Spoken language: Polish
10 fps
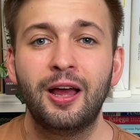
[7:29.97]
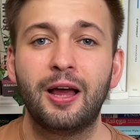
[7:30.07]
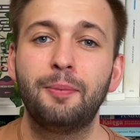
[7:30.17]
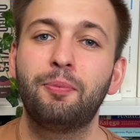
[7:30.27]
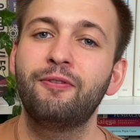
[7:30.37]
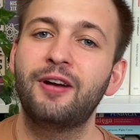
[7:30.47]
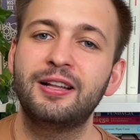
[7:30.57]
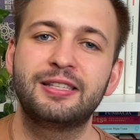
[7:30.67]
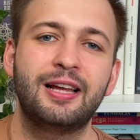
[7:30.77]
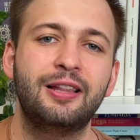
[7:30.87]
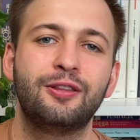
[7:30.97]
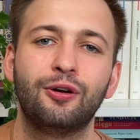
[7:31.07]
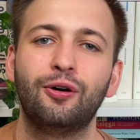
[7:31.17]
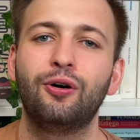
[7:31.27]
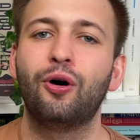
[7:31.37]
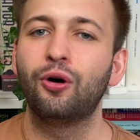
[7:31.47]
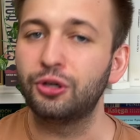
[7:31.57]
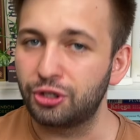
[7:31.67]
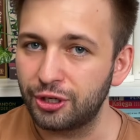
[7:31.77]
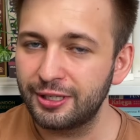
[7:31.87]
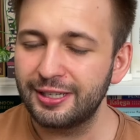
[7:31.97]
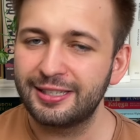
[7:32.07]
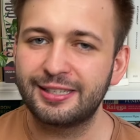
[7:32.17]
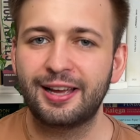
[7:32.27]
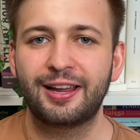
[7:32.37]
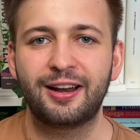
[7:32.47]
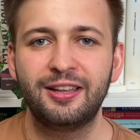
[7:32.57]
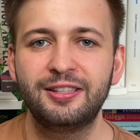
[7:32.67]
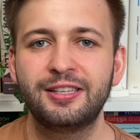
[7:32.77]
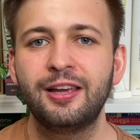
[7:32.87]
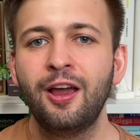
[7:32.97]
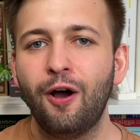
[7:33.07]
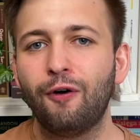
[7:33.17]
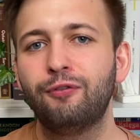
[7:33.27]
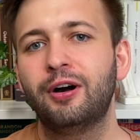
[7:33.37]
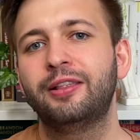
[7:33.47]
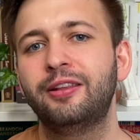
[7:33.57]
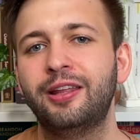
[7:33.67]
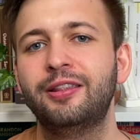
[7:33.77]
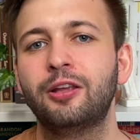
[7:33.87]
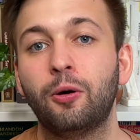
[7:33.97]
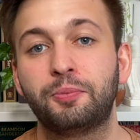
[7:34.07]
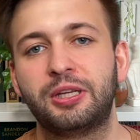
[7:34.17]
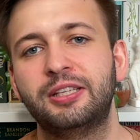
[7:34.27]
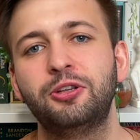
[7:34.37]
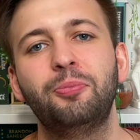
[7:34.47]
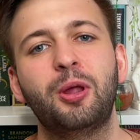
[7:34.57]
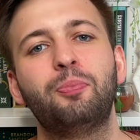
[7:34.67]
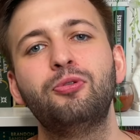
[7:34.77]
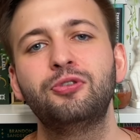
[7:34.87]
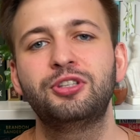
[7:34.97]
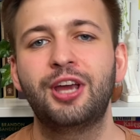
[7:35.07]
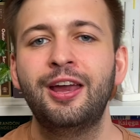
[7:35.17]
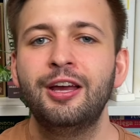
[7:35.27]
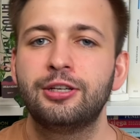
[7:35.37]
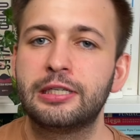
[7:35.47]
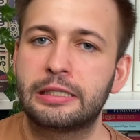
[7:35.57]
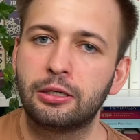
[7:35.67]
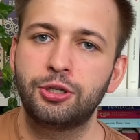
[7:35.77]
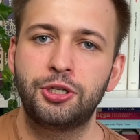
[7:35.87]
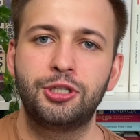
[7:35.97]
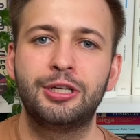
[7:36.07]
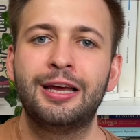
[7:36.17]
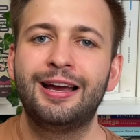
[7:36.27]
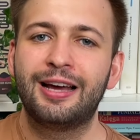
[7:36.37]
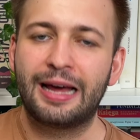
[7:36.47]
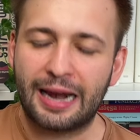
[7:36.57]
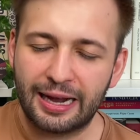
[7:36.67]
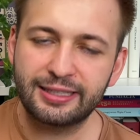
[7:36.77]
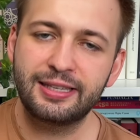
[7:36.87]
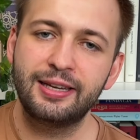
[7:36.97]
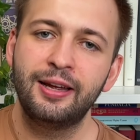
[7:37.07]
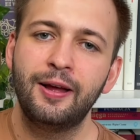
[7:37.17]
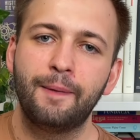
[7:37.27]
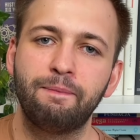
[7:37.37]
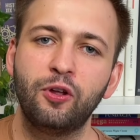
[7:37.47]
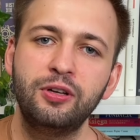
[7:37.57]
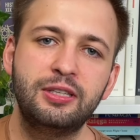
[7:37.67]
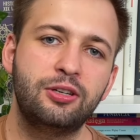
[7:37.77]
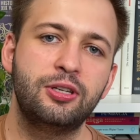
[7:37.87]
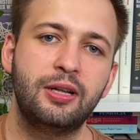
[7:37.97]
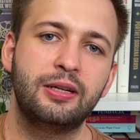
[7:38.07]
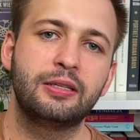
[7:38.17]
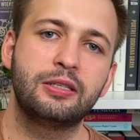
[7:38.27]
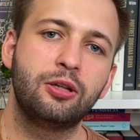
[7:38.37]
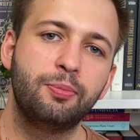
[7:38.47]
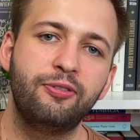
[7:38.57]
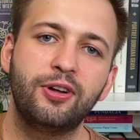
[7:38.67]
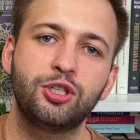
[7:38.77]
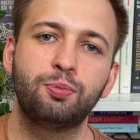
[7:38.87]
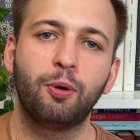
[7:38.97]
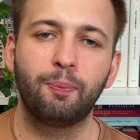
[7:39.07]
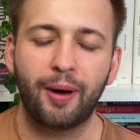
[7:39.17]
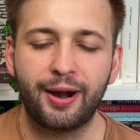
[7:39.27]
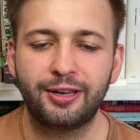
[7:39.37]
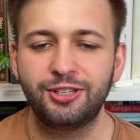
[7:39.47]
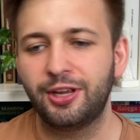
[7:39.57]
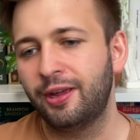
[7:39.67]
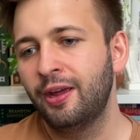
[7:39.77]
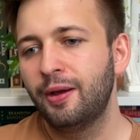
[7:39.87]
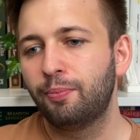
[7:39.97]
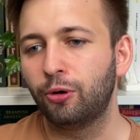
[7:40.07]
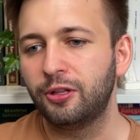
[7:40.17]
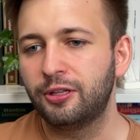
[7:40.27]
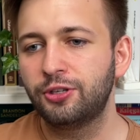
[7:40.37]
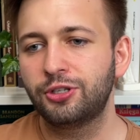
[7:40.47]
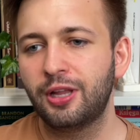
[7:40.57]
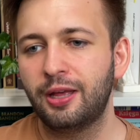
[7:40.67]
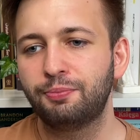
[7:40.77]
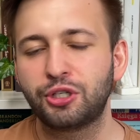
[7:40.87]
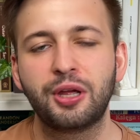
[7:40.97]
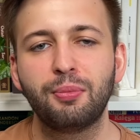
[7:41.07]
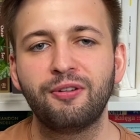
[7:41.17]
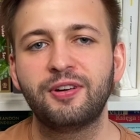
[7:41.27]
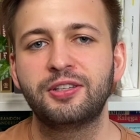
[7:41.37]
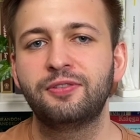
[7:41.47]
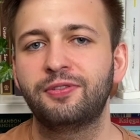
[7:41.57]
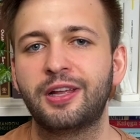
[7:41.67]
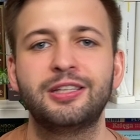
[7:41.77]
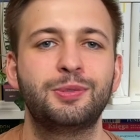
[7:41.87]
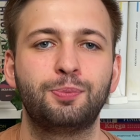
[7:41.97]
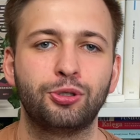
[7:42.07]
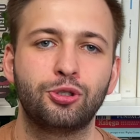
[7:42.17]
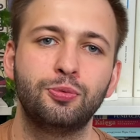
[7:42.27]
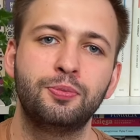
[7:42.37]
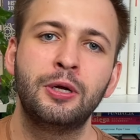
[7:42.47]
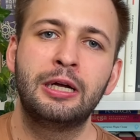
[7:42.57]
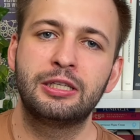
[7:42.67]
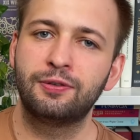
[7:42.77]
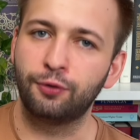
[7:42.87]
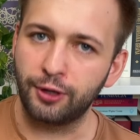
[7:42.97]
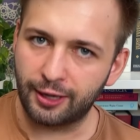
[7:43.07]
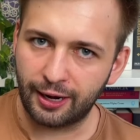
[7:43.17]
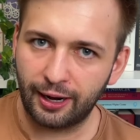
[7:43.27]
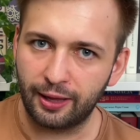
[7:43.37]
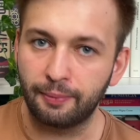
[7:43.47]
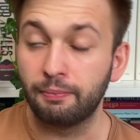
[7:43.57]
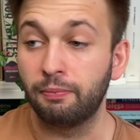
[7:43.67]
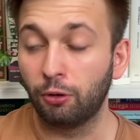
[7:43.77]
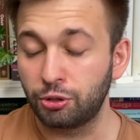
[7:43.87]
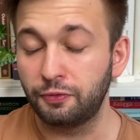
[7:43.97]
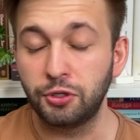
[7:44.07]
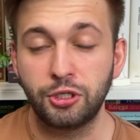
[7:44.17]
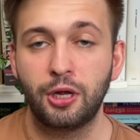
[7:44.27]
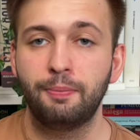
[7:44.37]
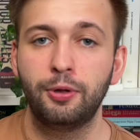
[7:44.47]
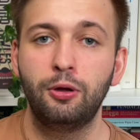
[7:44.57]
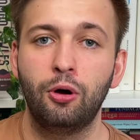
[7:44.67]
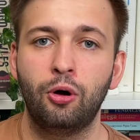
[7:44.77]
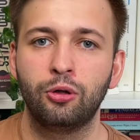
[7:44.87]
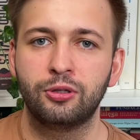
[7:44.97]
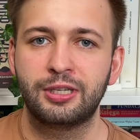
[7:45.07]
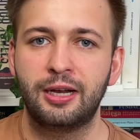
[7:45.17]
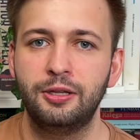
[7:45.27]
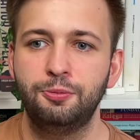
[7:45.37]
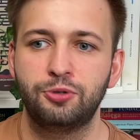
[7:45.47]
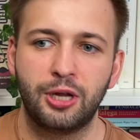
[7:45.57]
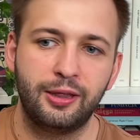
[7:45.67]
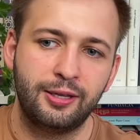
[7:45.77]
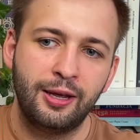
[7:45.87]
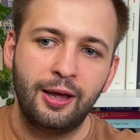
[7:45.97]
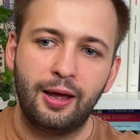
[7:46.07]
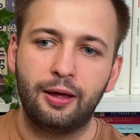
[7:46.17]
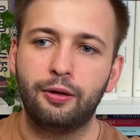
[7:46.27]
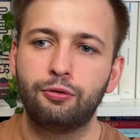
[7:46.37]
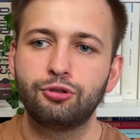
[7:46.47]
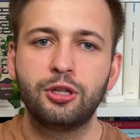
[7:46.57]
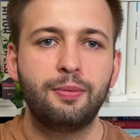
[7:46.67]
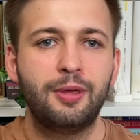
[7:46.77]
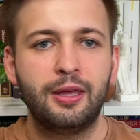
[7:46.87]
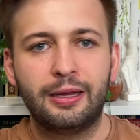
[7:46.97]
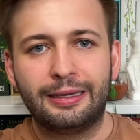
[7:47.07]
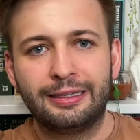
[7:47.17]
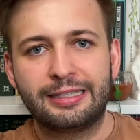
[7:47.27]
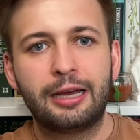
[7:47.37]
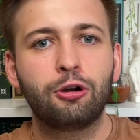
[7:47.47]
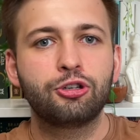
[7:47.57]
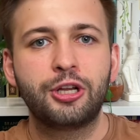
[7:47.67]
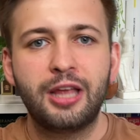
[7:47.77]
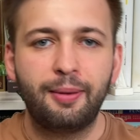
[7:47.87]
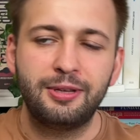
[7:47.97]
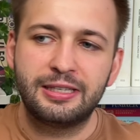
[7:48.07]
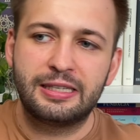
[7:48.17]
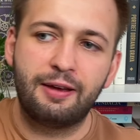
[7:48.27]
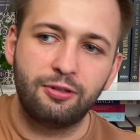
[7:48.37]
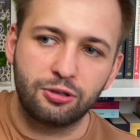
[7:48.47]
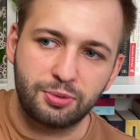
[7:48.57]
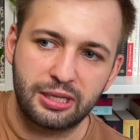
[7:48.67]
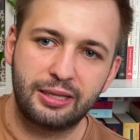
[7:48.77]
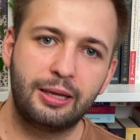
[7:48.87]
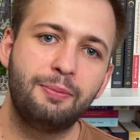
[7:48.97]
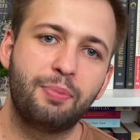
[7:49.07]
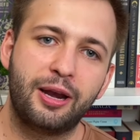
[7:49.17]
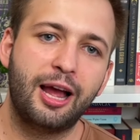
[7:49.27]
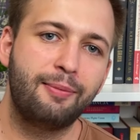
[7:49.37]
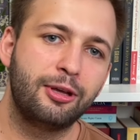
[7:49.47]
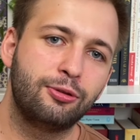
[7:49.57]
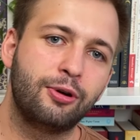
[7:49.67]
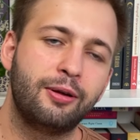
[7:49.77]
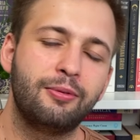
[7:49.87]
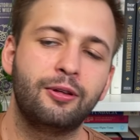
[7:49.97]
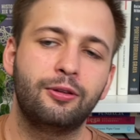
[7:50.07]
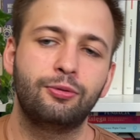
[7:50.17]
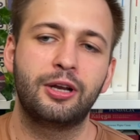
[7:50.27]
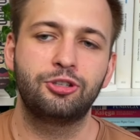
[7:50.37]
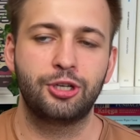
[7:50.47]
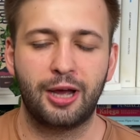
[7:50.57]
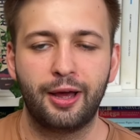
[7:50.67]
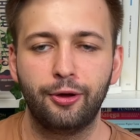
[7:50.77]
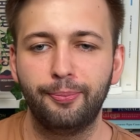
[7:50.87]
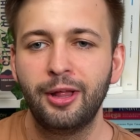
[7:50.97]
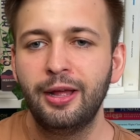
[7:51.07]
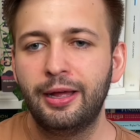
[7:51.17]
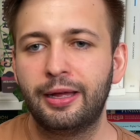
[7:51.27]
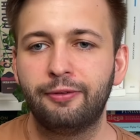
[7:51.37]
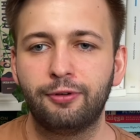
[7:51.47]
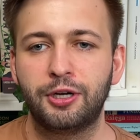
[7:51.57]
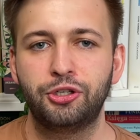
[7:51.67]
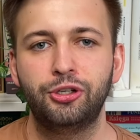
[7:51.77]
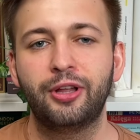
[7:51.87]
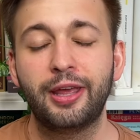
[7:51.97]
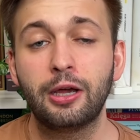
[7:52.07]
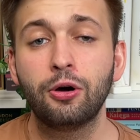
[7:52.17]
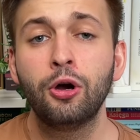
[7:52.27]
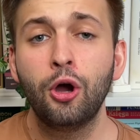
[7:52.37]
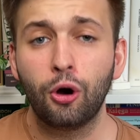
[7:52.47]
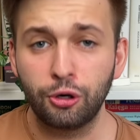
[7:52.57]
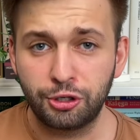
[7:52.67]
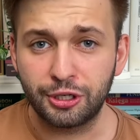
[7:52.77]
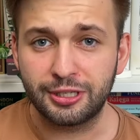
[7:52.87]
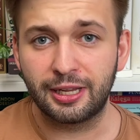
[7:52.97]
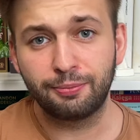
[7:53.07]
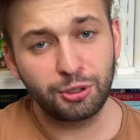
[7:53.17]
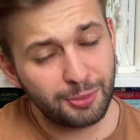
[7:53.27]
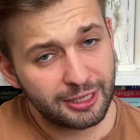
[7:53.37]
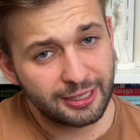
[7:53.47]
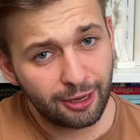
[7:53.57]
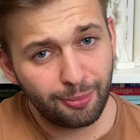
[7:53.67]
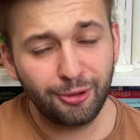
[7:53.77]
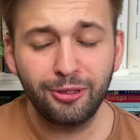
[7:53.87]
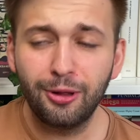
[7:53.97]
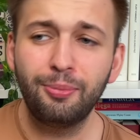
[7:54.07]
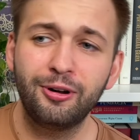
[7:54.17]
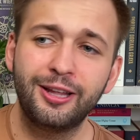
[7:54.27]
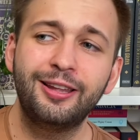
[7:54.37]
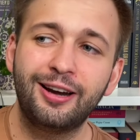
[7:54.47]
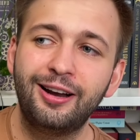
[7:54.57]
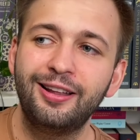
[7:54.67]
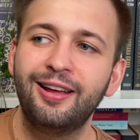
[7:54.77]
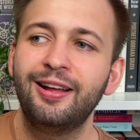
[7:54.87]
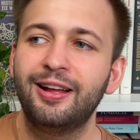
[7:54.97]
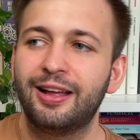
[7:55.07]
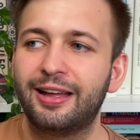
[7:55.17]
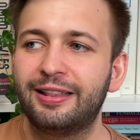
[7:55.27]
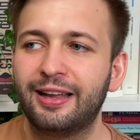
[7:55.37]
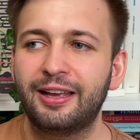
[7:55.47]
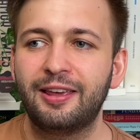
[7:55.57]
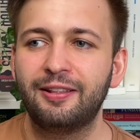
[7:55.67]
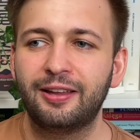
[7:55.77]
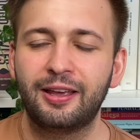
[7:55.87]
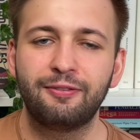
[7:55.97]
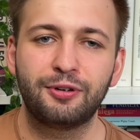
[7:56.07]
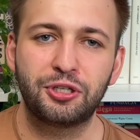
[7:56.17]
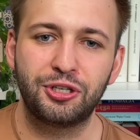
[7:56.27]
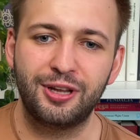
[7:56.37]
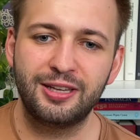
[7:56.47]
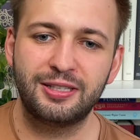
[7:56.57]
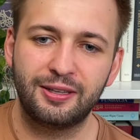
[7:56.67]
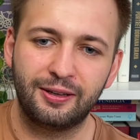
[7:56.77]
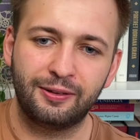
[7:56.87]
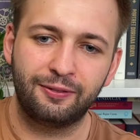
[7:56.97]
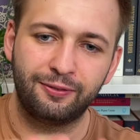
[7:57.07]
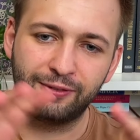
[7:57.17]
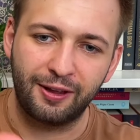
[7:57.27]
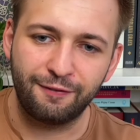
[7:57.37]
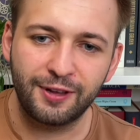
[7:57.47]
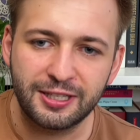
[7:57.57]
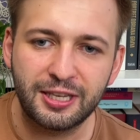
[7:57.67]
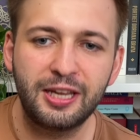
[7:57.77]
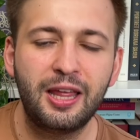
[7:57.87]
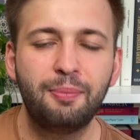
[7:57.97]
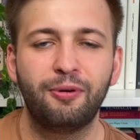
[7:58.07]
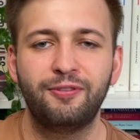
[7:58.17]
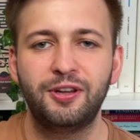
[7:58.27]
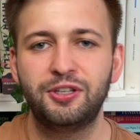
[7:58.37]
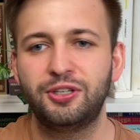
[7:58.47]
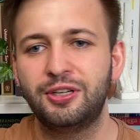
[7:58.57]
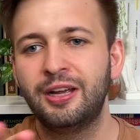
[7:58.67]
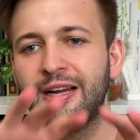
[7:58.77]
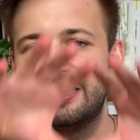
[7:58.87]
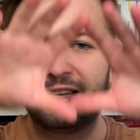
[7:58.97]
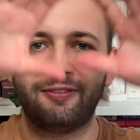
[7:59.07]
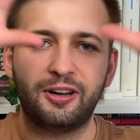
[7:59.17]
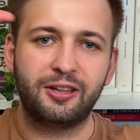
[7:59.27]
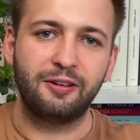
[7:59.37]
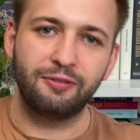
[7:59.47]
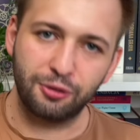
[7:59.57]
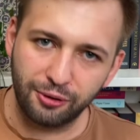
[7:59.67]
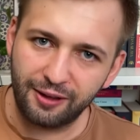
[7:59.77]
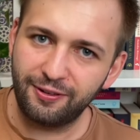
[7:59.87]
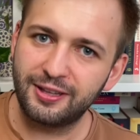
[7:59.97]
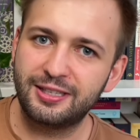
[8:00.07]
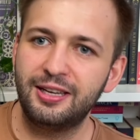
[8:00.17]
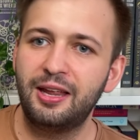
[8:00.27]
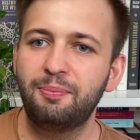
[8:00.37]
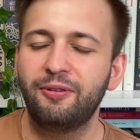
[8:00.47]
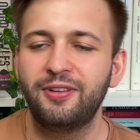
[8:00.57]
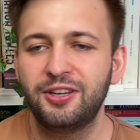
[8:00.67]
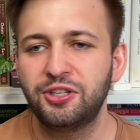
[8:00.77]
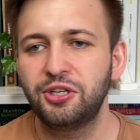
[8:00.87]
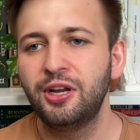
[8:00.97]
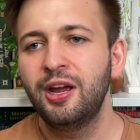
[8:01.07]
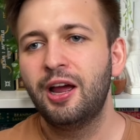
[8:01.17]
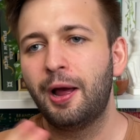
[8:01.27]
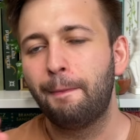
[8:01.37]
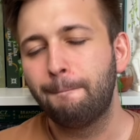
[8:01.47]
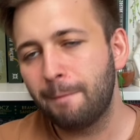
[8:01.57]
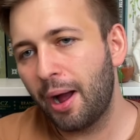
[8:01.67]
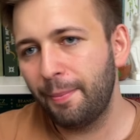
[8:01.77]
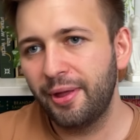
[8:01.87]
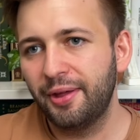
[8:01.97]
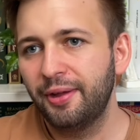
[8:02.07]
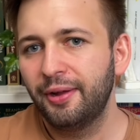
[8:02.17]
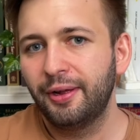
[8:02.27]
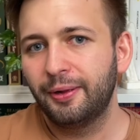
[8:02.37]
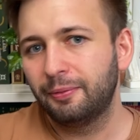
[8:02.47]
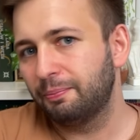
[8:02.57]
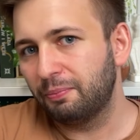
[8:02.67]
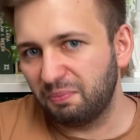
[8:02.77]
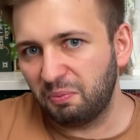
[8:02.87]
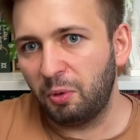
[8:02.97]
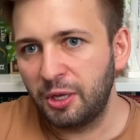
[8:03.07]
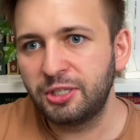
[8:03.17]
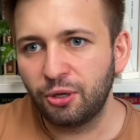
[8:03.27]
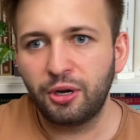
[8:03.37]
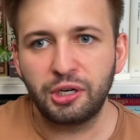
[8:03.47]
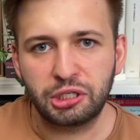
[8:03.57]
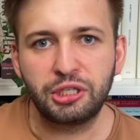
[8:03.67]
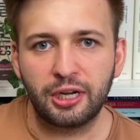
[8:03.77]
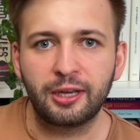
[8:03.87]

e, powraca do ojczyzny z zagranicy, owładnięty obsesją na punkcie czystości e, rasy, no i zaczyna zdobywać poparcie polityczne i przejmować w ten sposób swój kraj, oczywiście by go ocalić przed e, różnymi e, zagrożeniami z zewnątrz, przed imperiami, które, które czyhają e, właśnie na jego ojczyznę. Brzmi znajomo, no bo generalnie e, takie, takie właśnie jest e, w tej fikcyjnej powieści, zawartej w drugiej fikcyjnej powieści. Mamy historię życia